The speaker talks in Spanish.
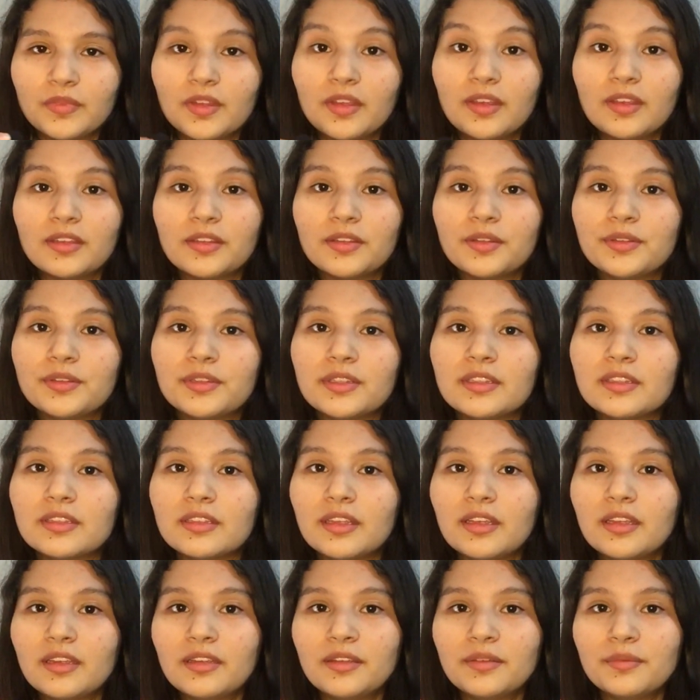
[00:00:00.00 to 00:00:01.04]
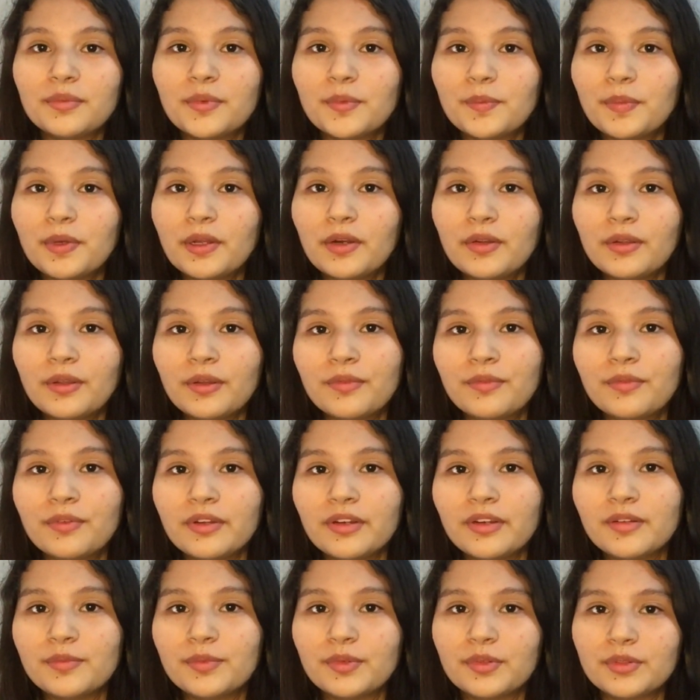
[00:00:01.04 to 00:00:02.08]
Entonces eh, me paro yo
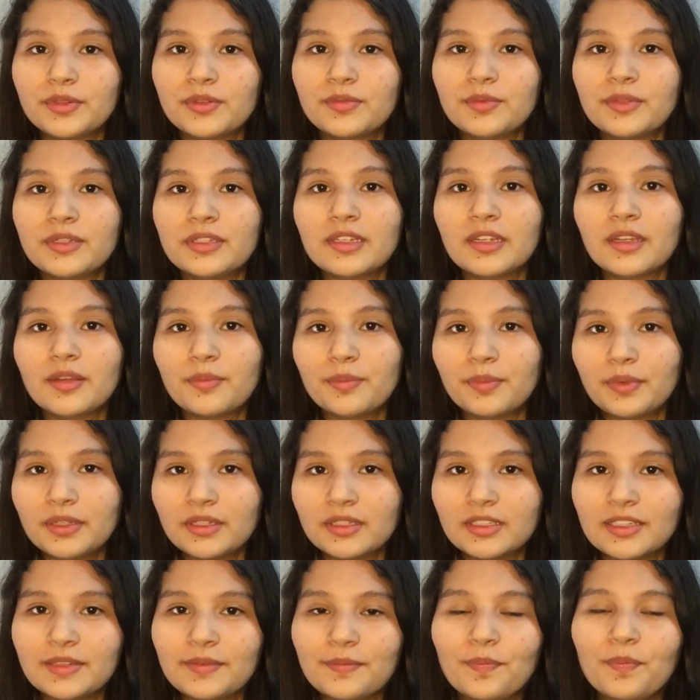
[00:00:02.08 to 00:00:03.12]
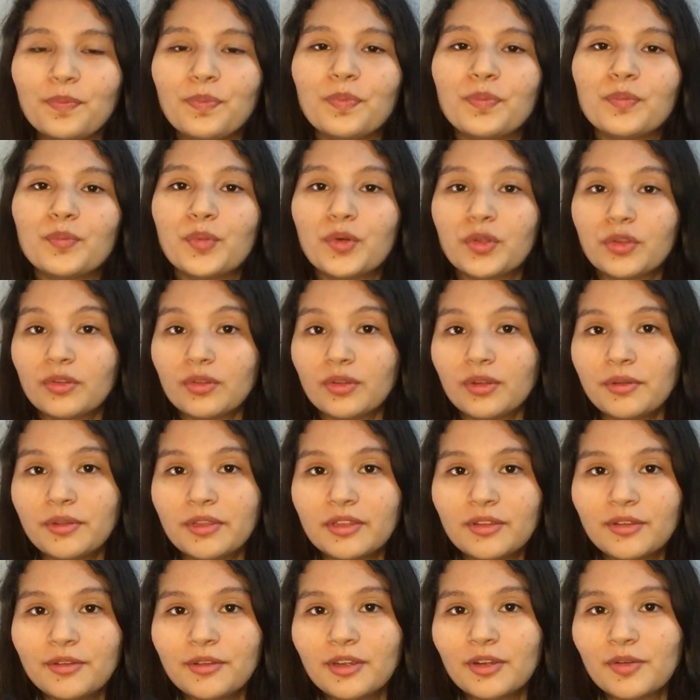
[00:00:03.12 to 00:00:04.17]
afuera, el profesor me dice que pase, Pero todavía
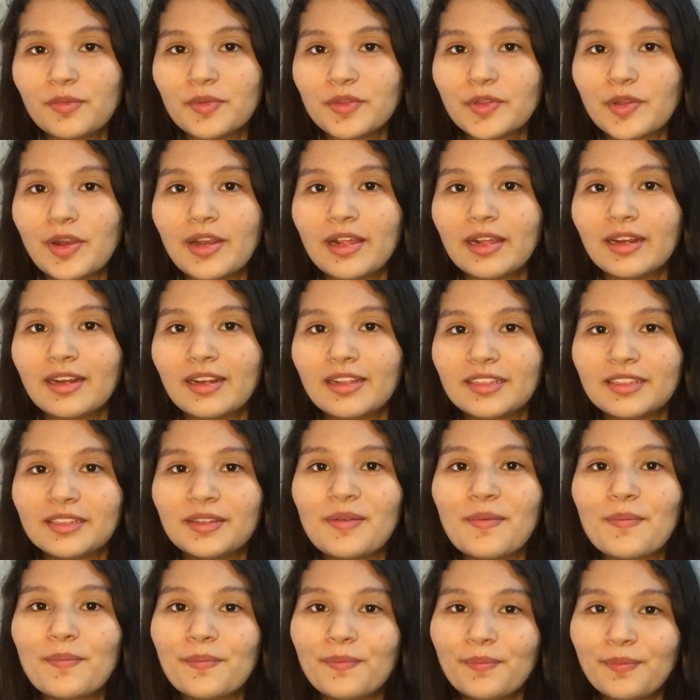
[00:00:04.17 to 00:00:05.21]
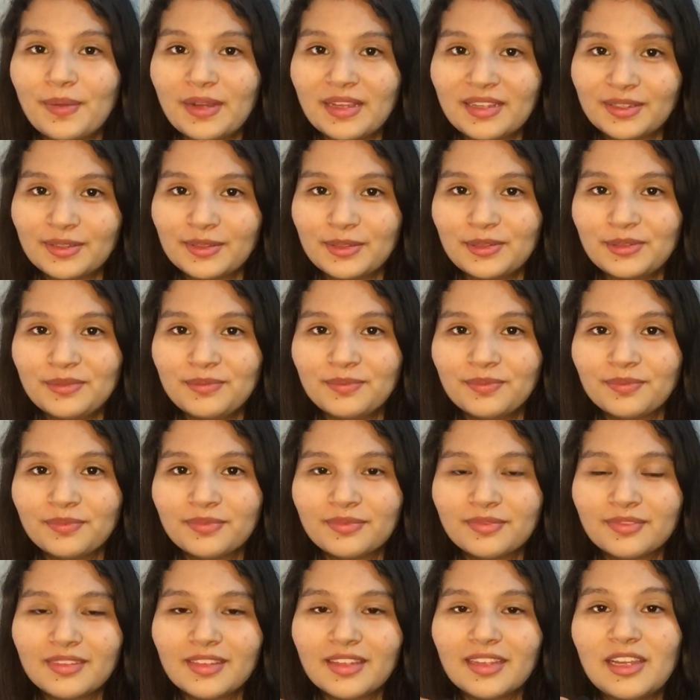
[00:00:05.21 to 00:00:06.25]
no había comenzado la clase, paso
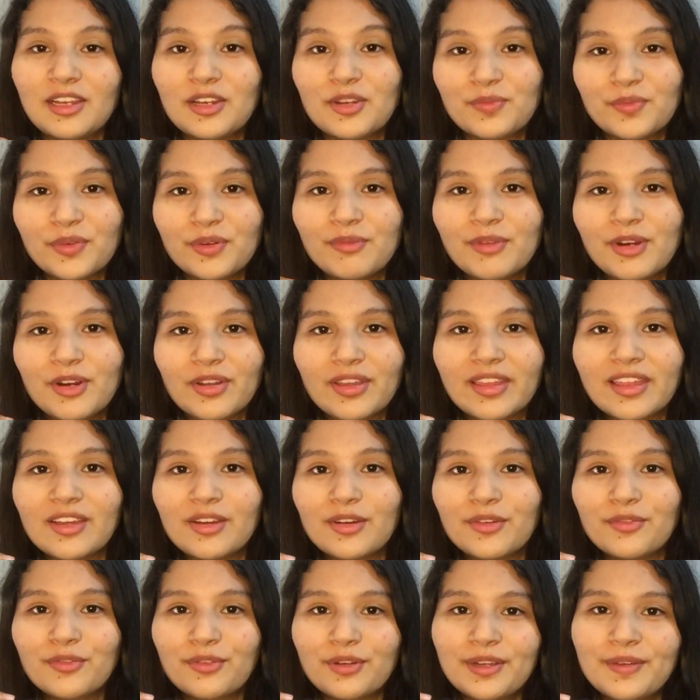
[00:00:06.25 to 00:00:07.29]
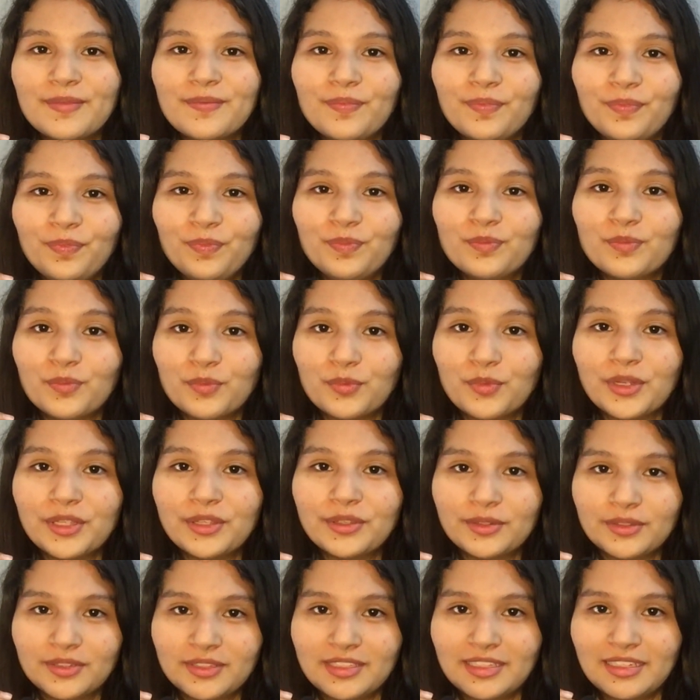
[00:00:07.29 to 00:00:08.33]
y lo primero que digo fue
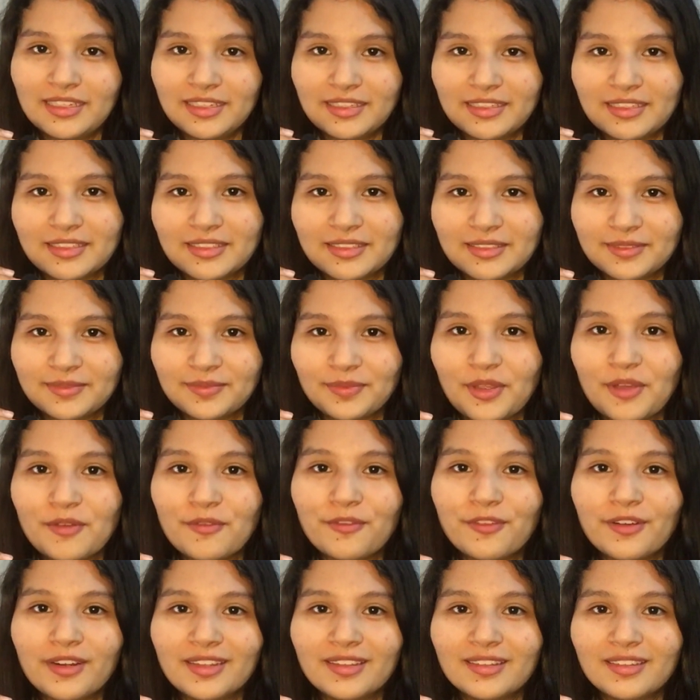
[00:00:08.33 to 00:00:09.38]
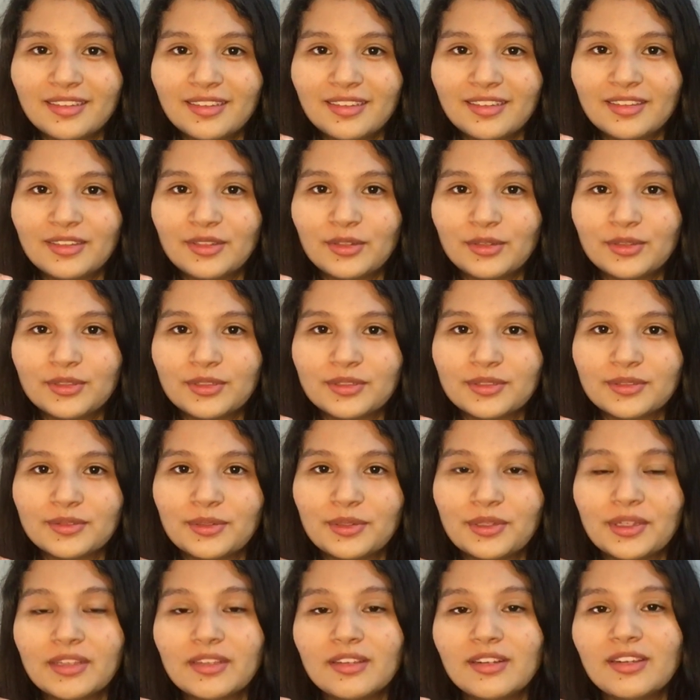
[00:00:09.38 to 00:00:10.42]
buenos días, enfrente de todos.
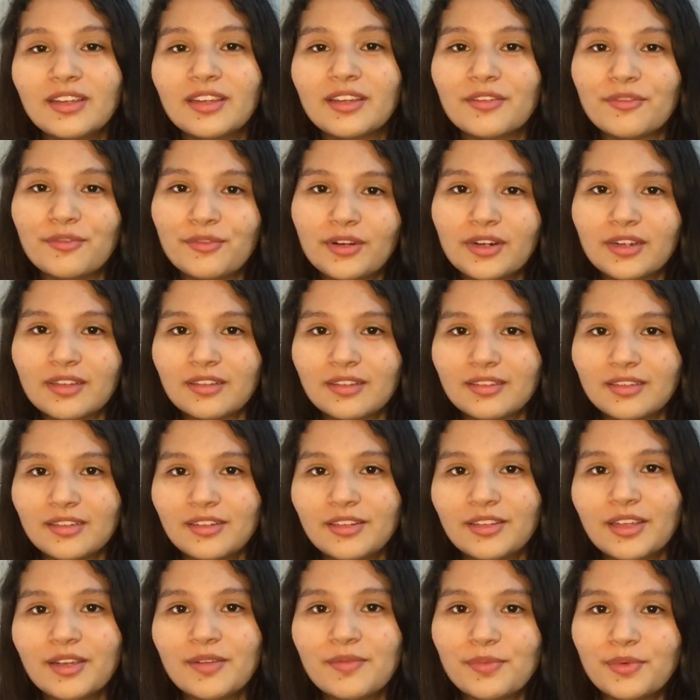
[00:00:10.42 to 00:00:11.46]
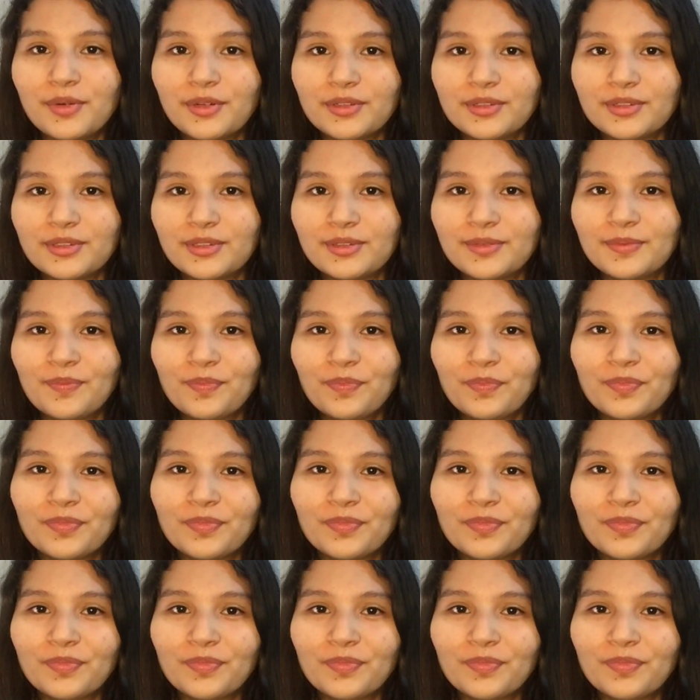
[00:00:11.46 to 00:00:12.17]
O sea, no le dije fuerte, le dije al profesor.